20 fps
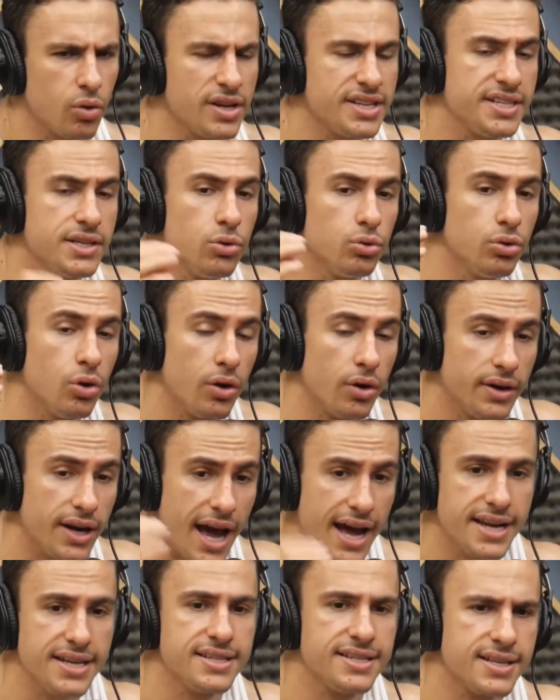conheci o do
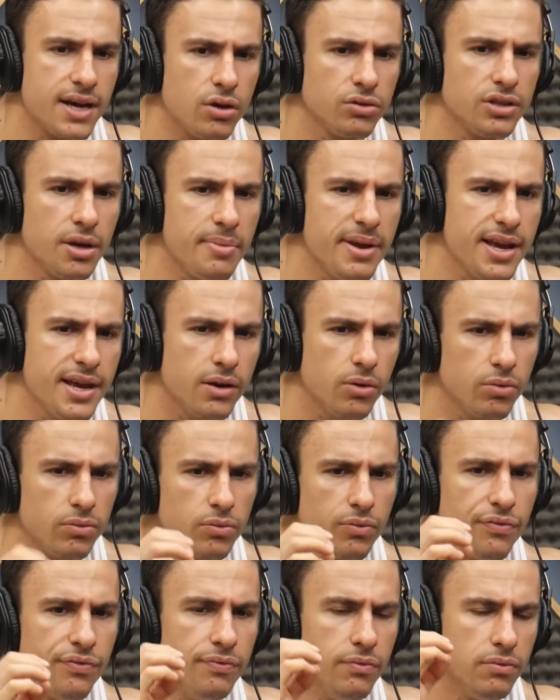Narizão também.
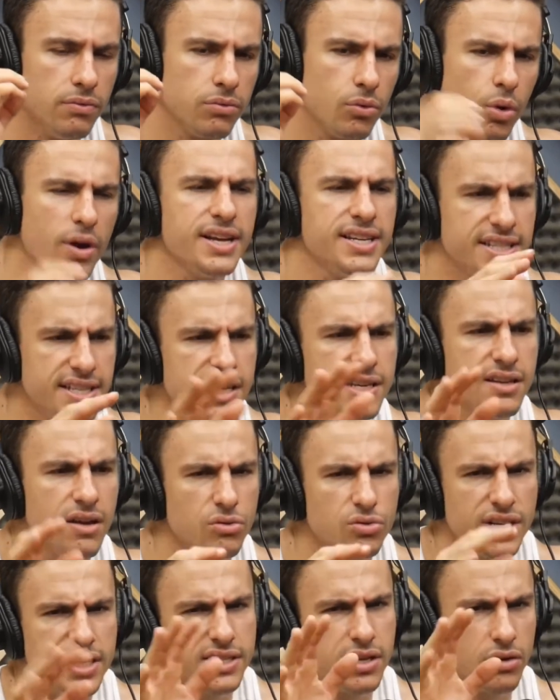Conheci, eu
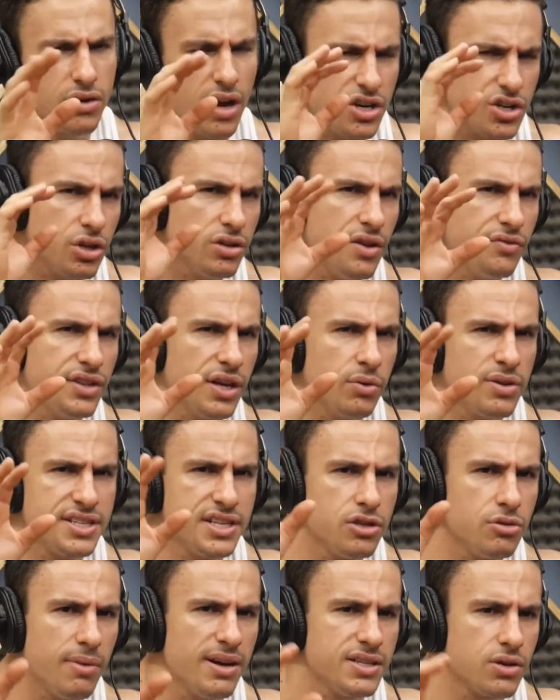não sei se eu acho que eu devo ter
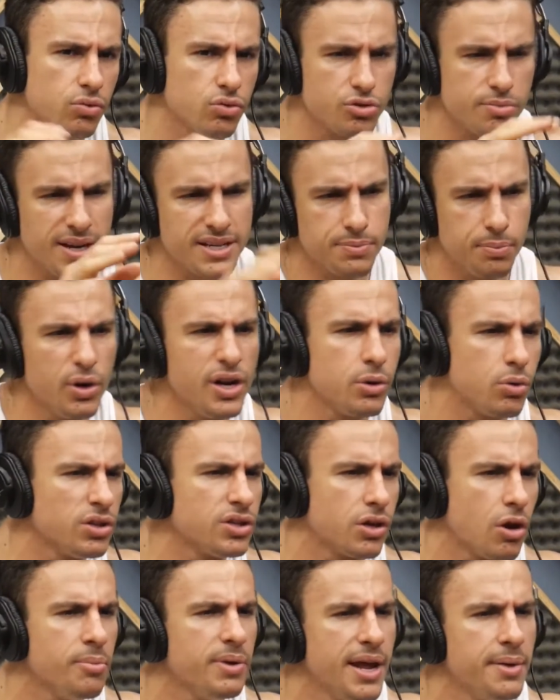conhecido mais alguns, mas por
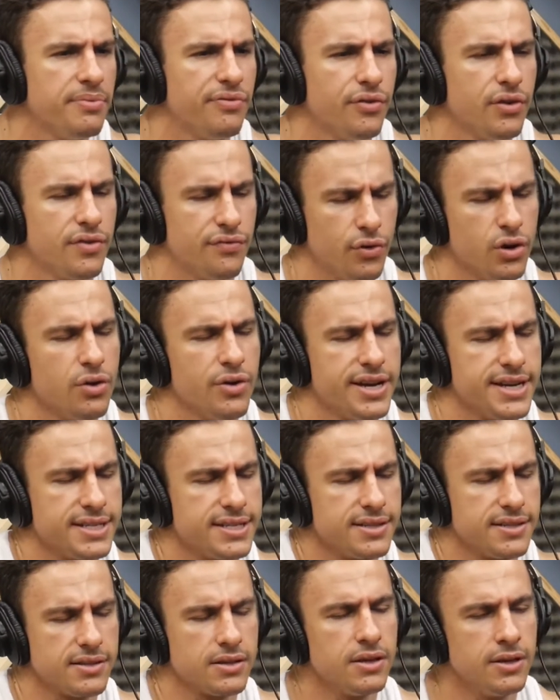enquanto que eu me lembro foram, foram
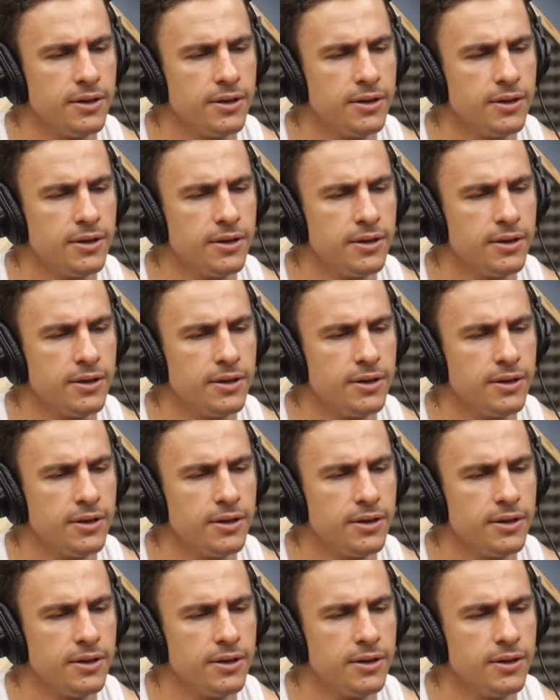esses.